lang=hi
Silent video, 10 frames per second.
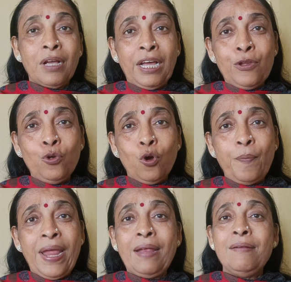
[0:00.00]

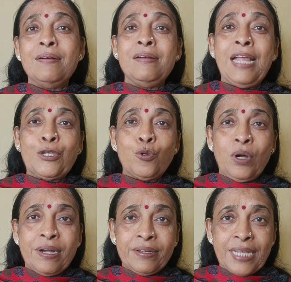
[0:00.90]
कलयुग में
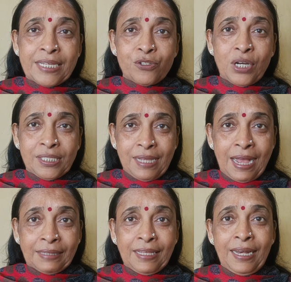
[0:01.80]
नेचुरल डिज़ास्टर्स
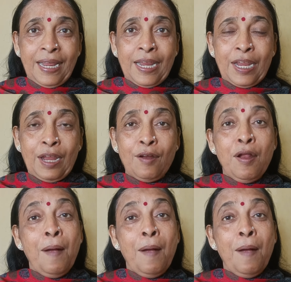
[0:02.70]
आते रहेंगे